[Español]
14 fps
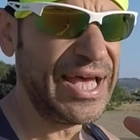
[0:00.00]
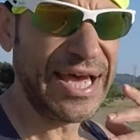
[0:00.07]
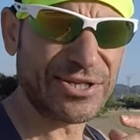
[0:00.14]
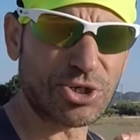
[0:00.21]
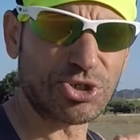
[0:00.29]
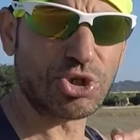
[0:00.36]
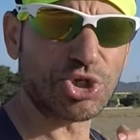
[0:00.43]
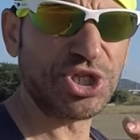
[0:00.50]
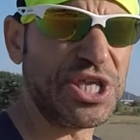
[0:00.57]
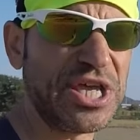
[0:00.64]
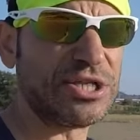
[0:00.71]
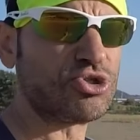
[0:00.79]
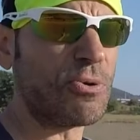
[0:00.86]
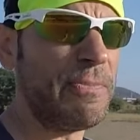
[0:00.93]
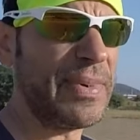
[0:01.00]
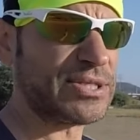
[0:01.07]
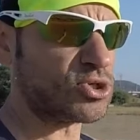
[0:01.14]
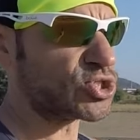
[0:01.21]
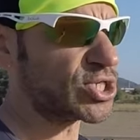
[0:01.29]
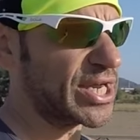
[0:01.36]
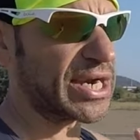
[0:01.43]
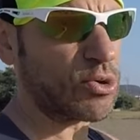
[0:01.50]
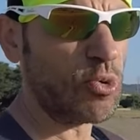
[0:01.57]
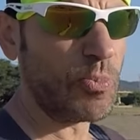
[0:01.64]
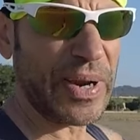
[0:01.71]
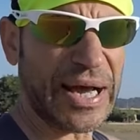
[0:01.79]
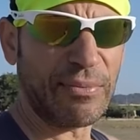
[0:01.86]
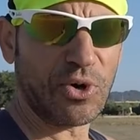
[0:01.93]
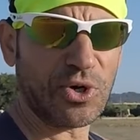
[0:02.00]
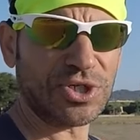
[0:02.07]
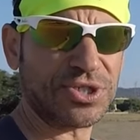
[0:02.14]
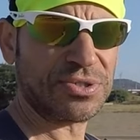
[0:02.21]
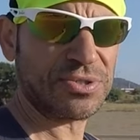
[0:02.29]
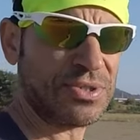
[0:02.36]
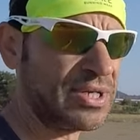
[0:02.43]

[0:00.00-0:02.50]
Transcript: esos 200 metros que recuperamos,